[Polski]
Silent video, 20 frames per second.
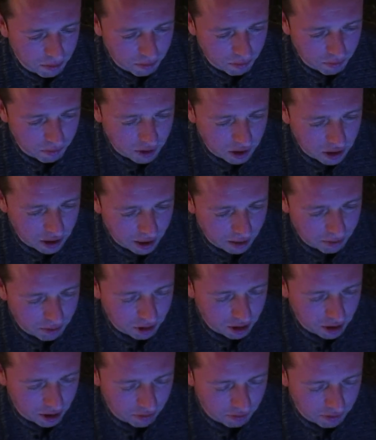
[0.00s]
wyczytałem
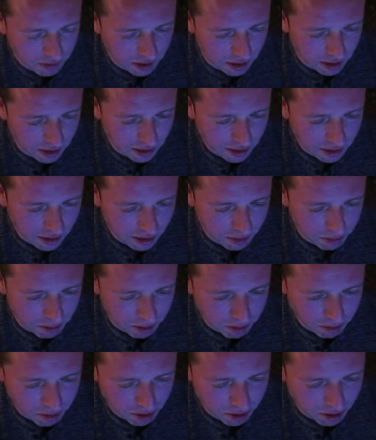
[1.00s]
gdzieś tam w internetach i
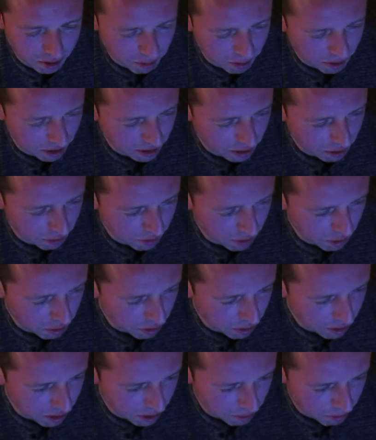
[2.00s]
potem się pokazało w kilku
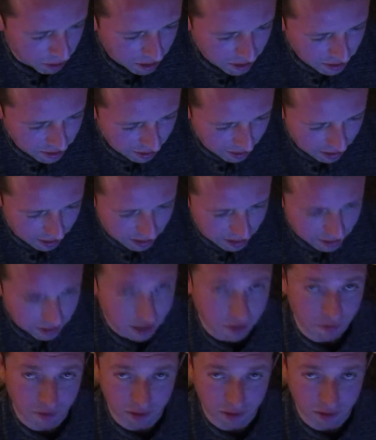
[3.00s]
innych miejscach, też w